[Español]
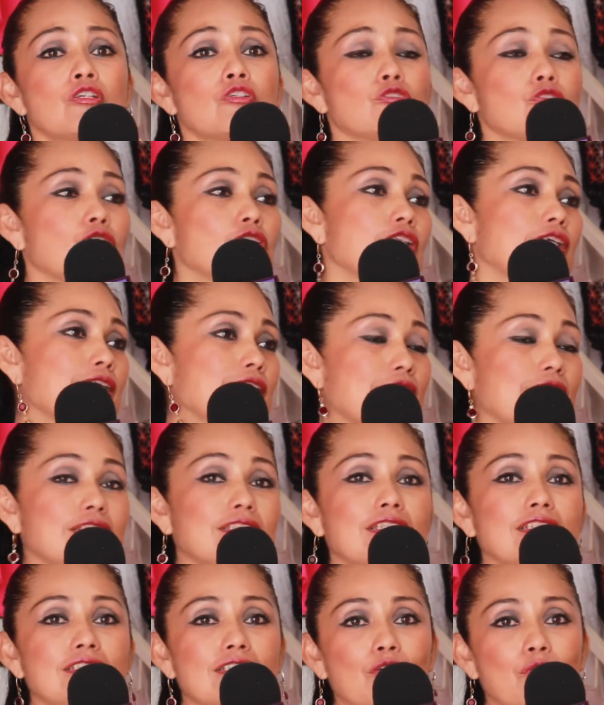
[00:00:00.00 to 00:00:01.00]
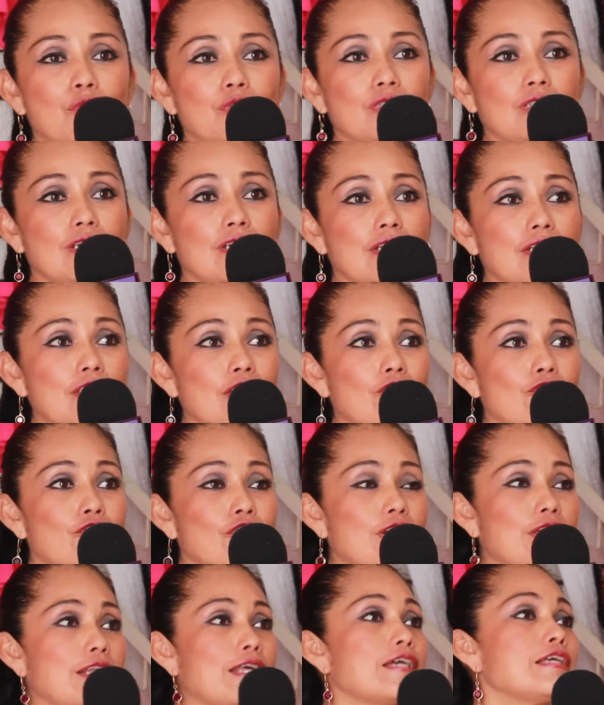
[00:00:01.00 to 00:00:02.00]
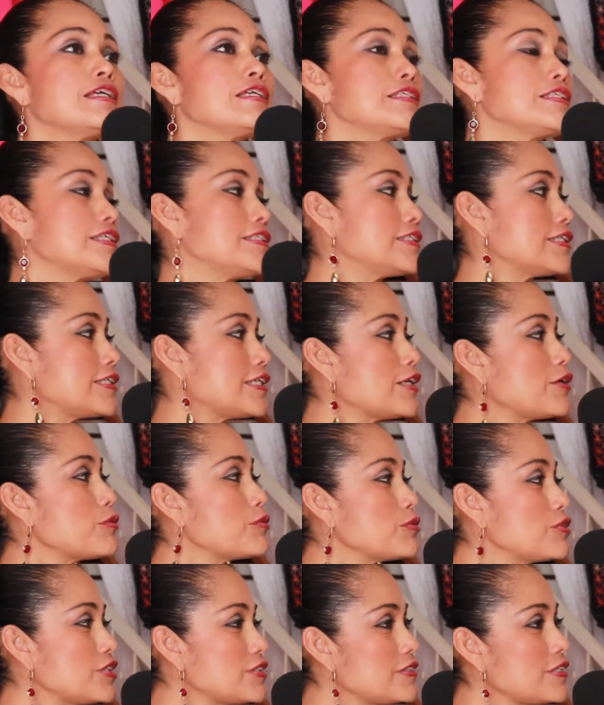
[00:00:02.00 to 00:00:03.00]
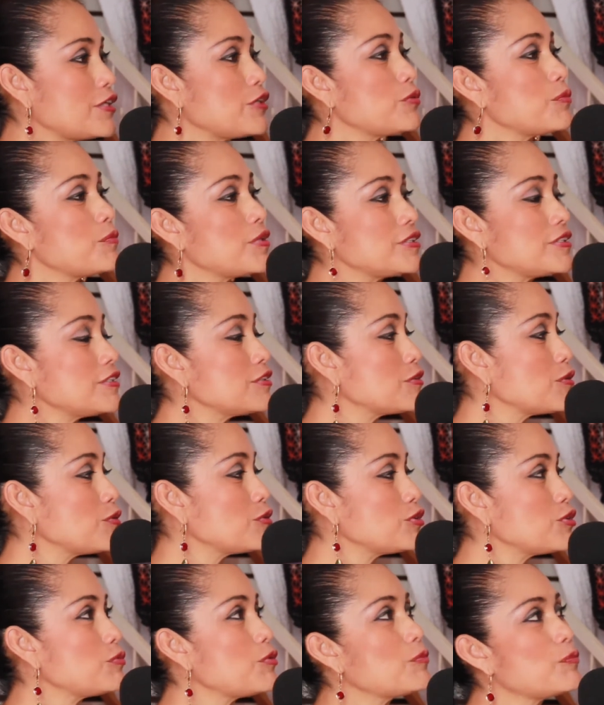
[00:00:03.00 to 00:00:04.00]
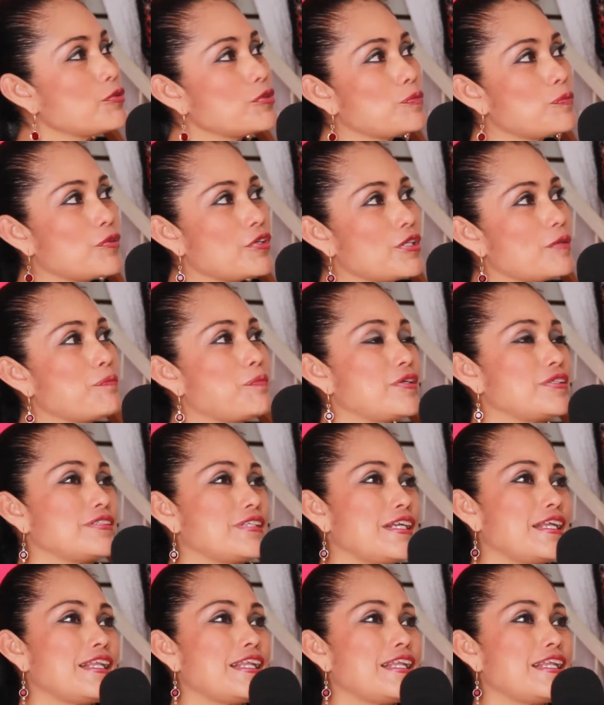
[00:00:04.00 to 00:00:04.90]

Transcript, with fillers: son del RAT que se encuentran allá afuera, ya si quieren un diseño más exclusivo, pues pueden pasar